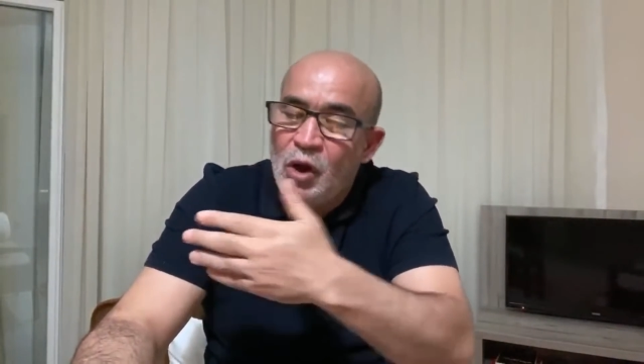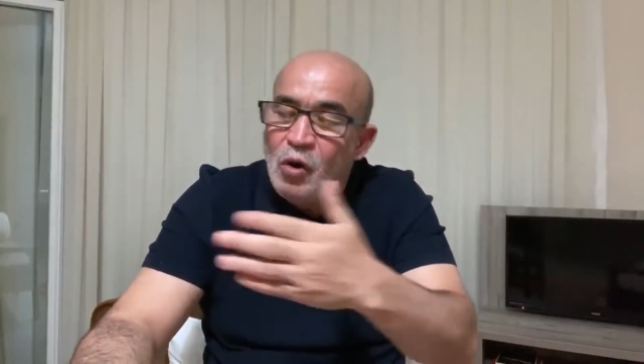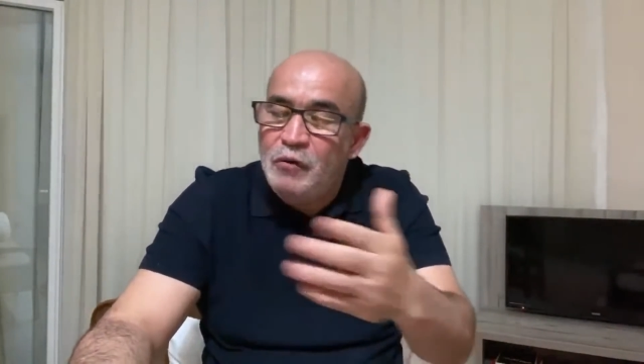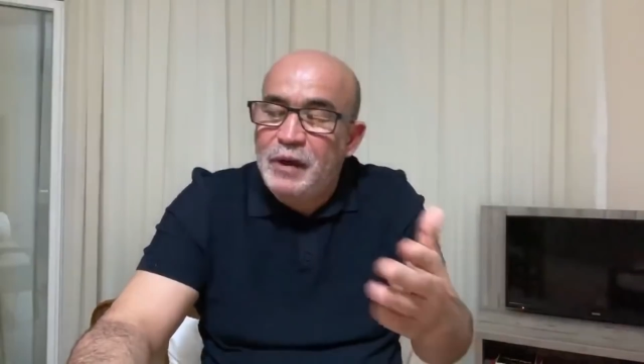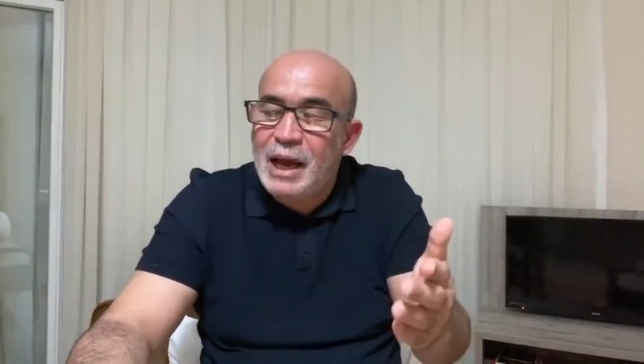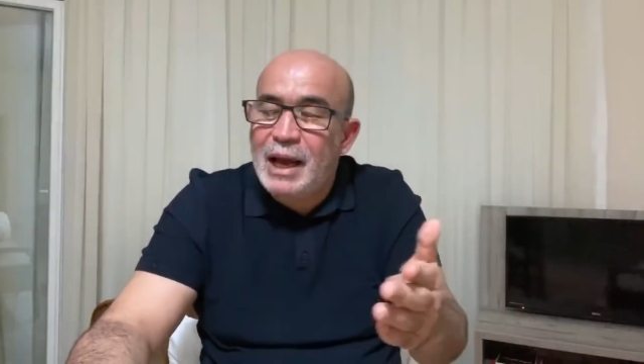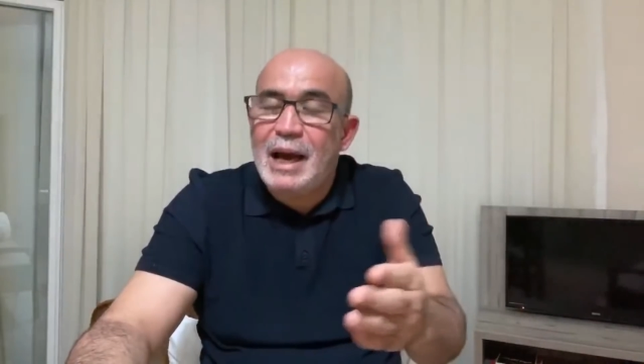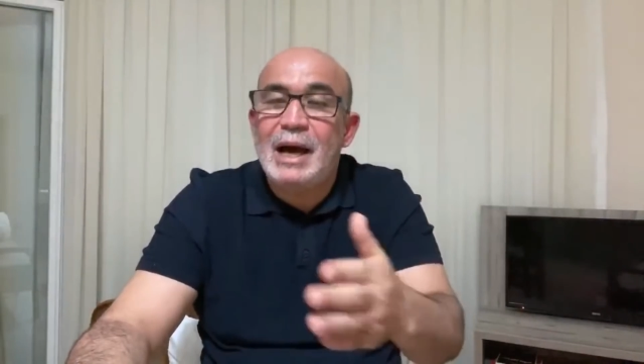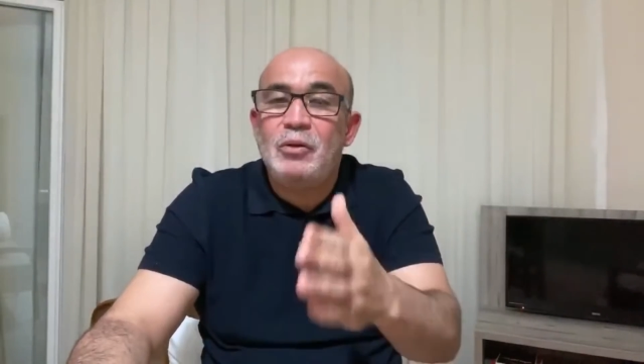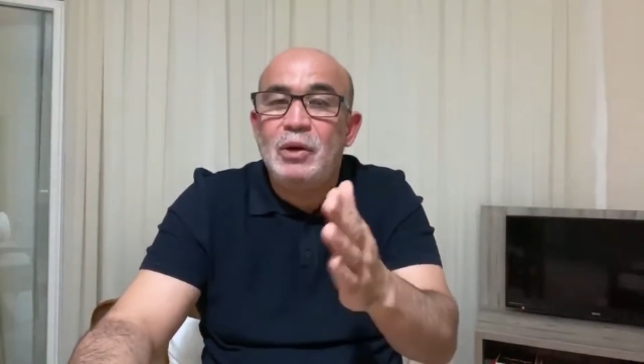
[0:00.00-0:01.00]

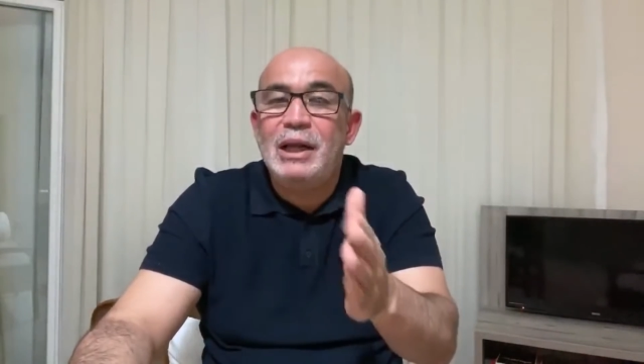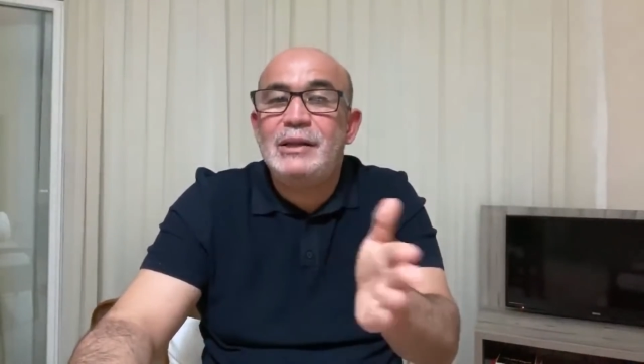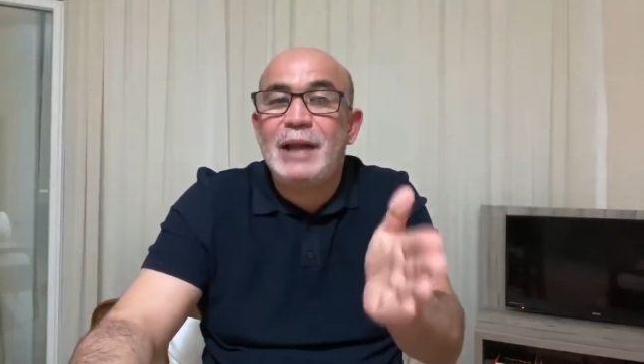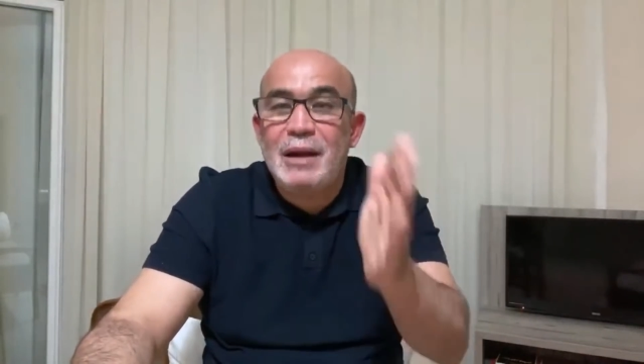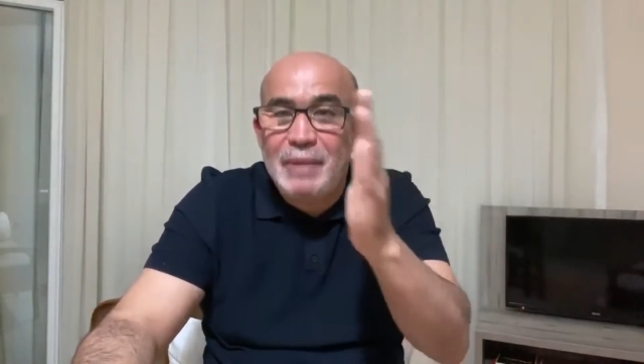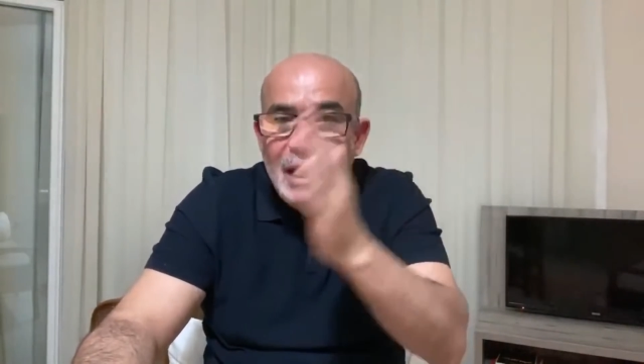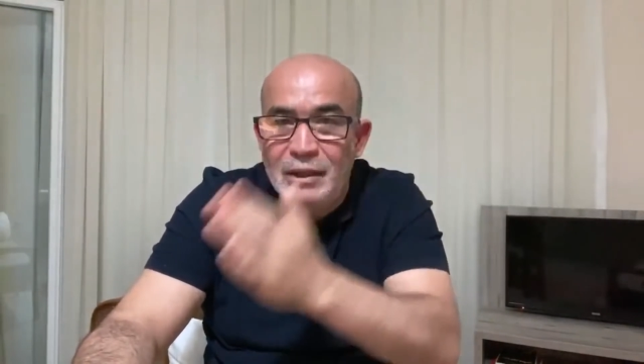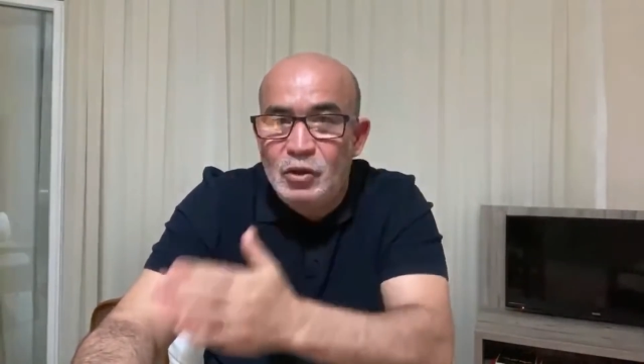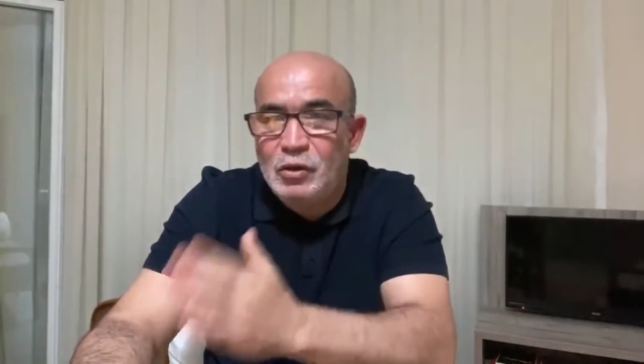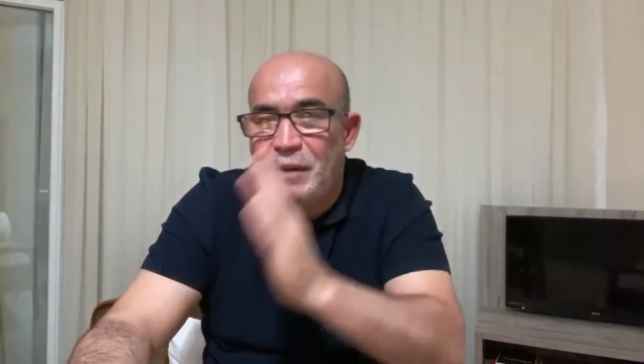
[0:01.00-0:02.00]
وفيها هذو اللي زعم
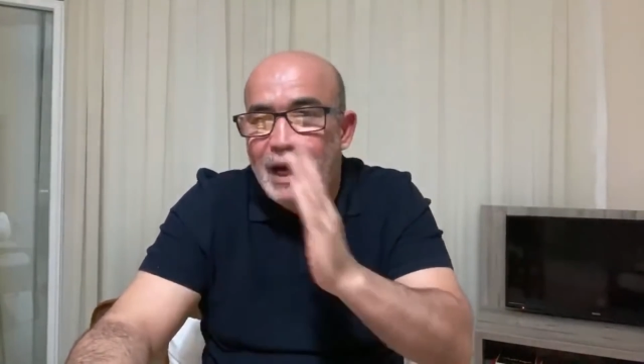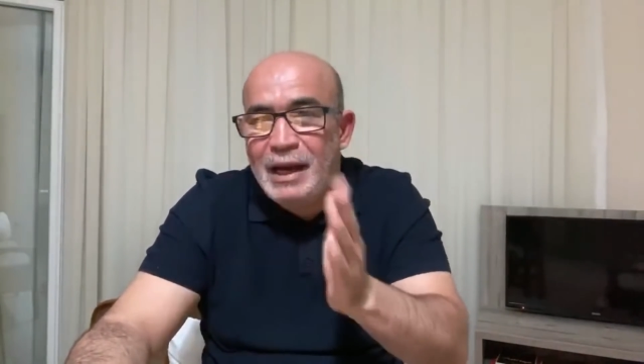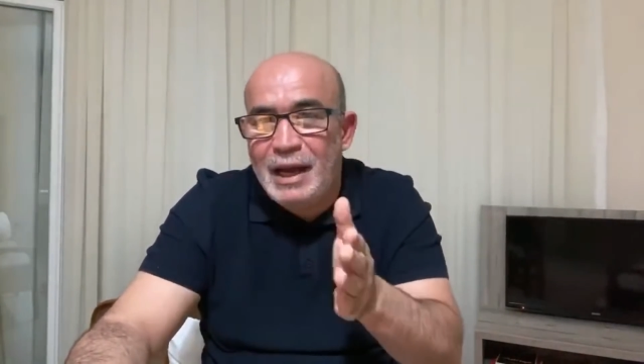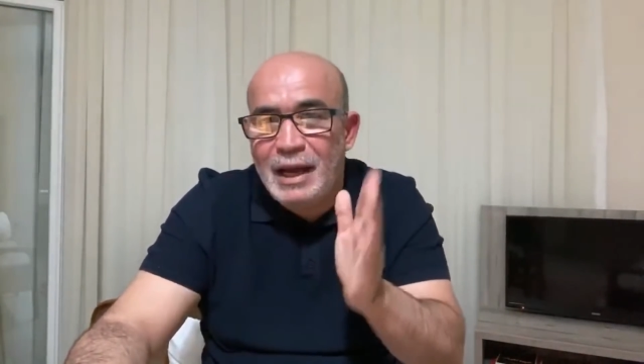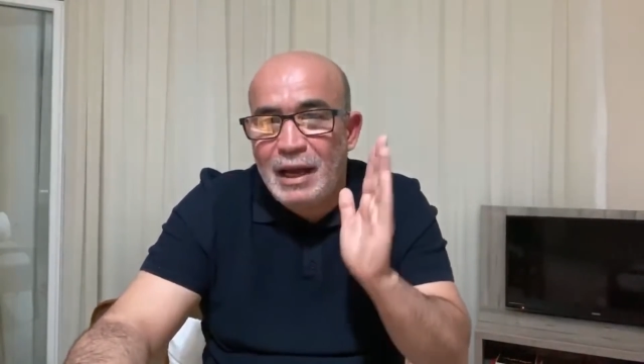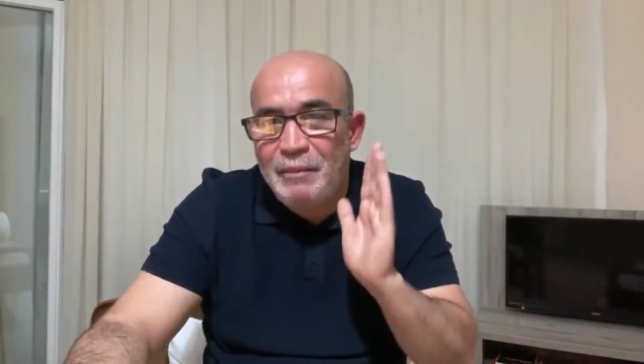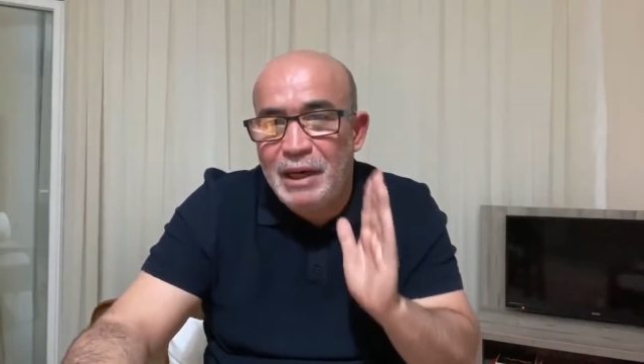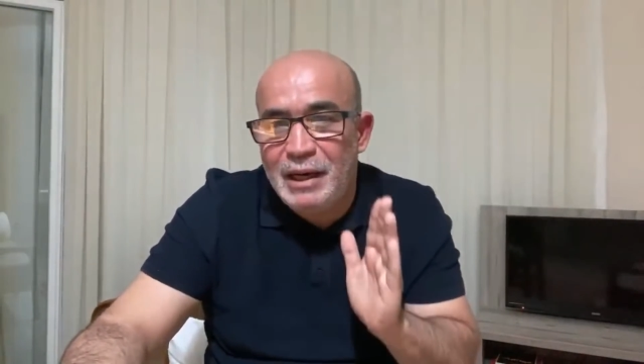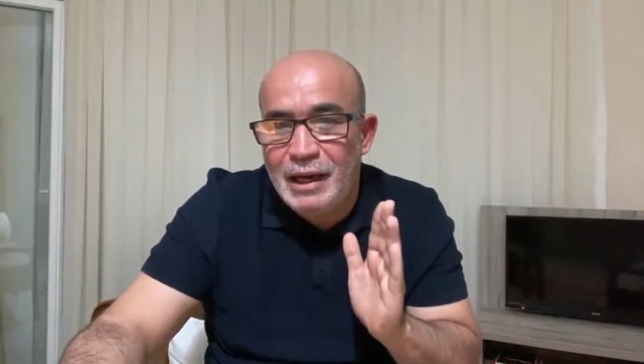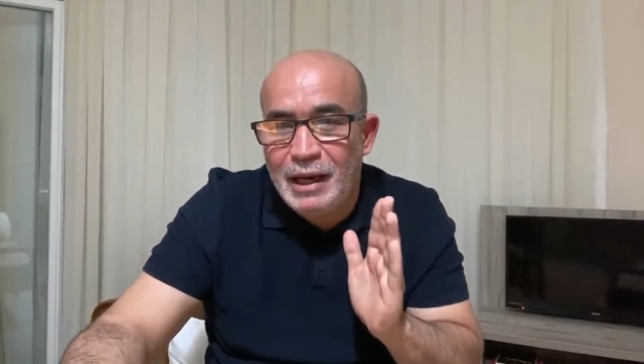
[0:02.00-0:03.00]
عندهم علاقة
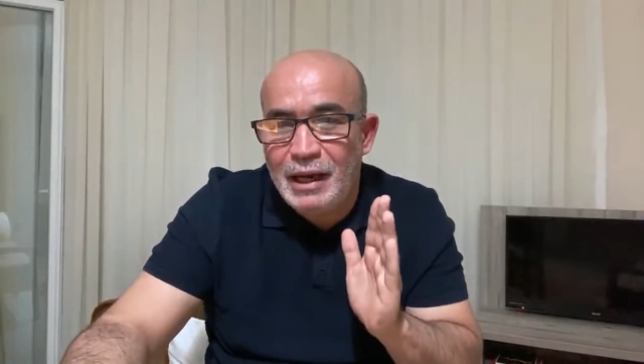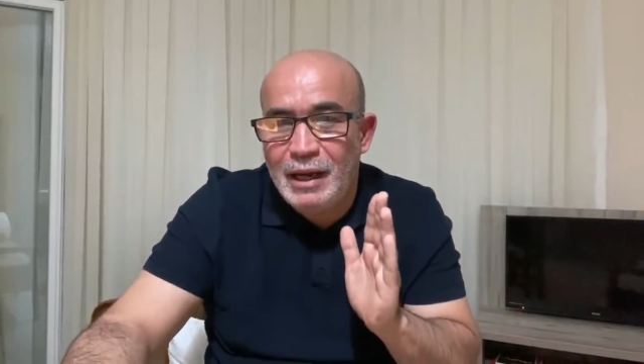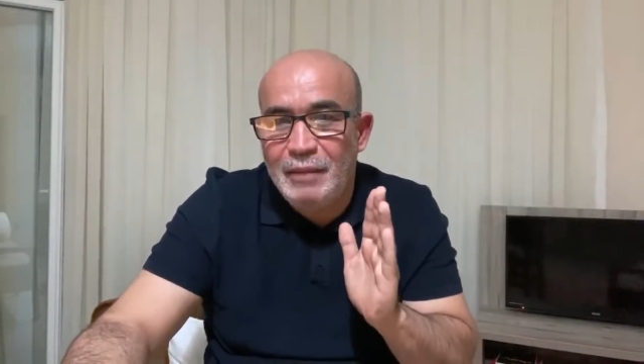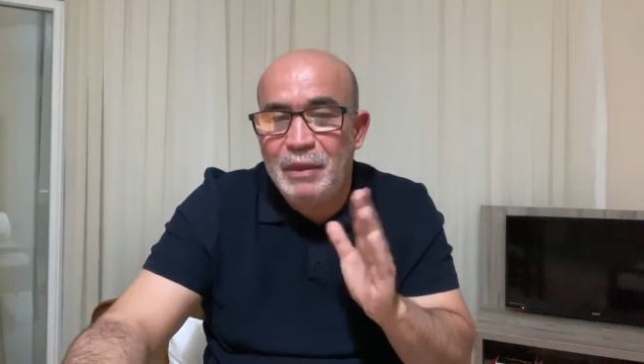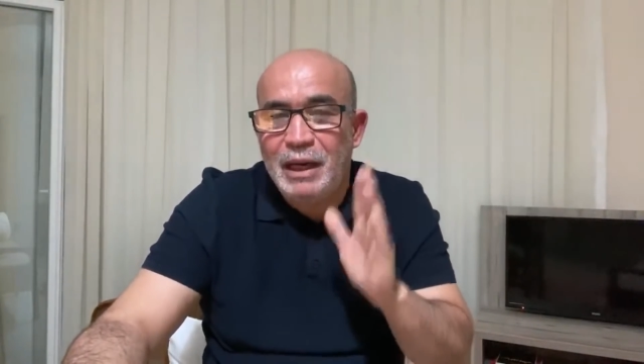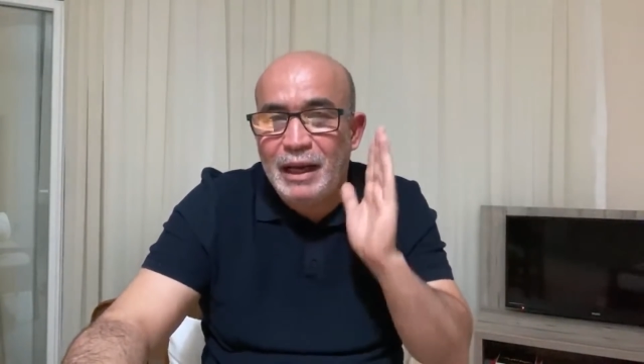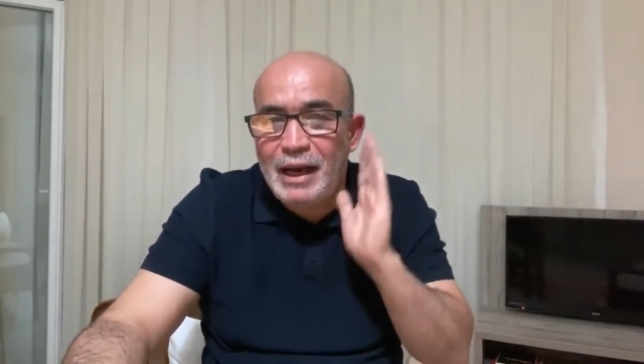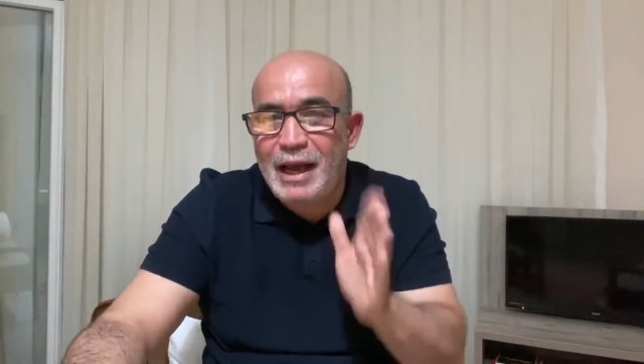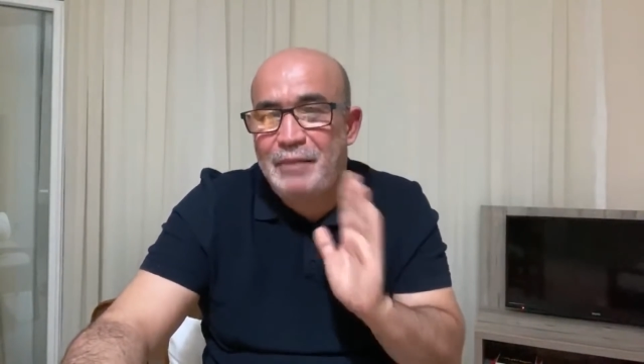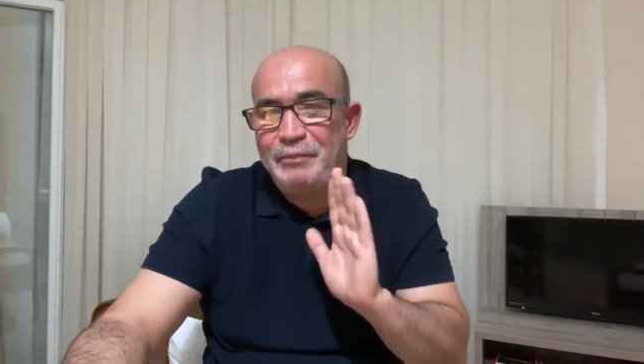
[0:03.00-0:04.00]

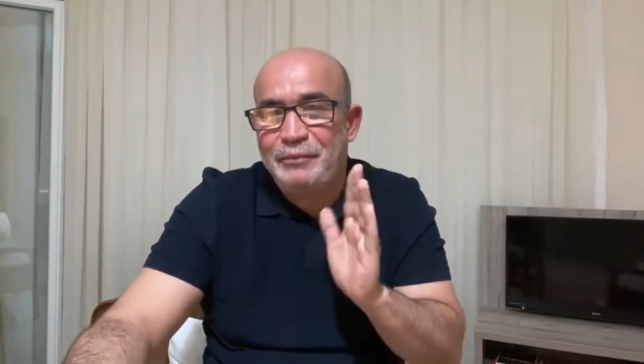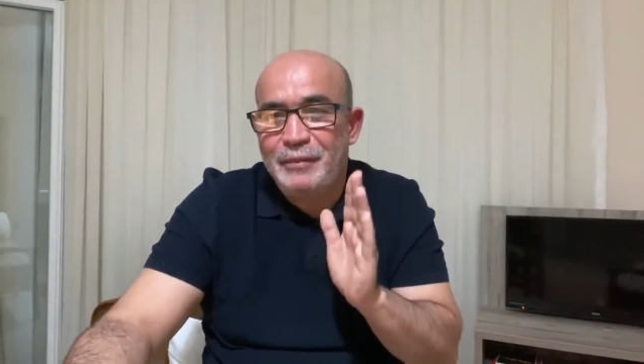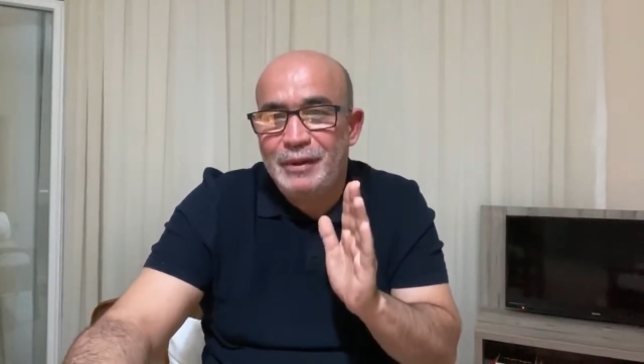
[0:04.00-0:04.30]
بالإعلام